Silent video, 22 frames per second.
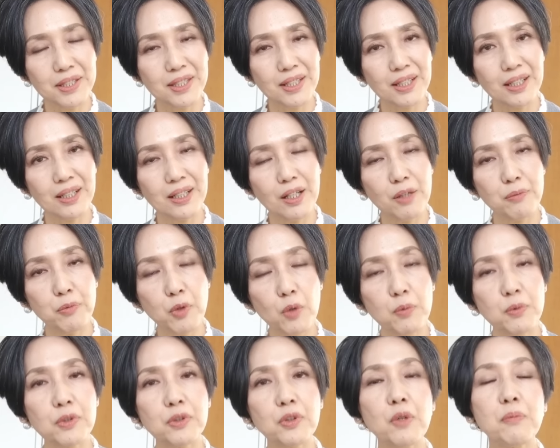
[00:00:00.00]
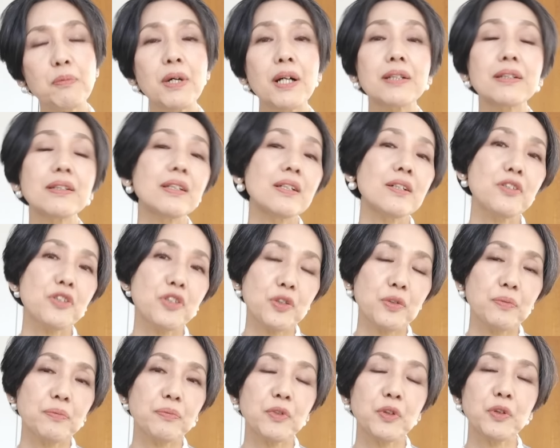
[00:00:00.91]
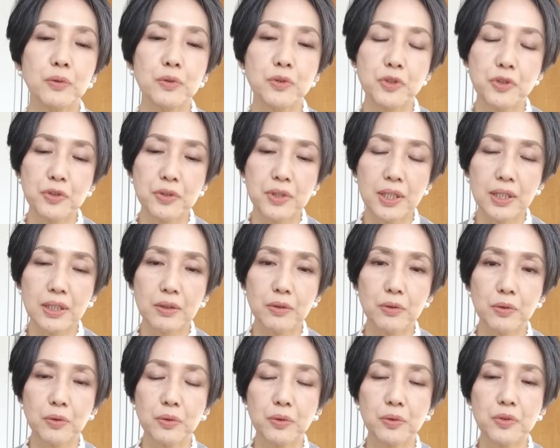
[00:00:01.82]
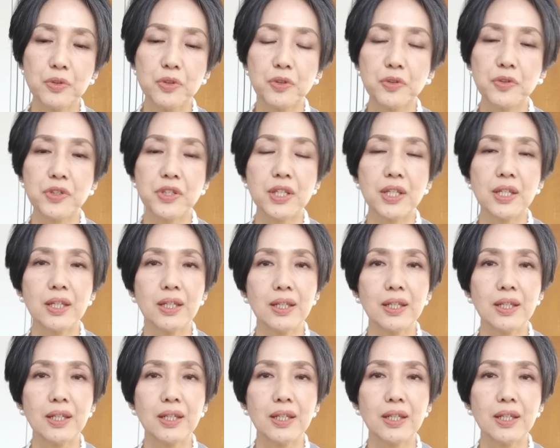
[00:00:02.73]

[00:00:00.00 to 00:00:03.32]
すからボブのバリエーション50代以降の女性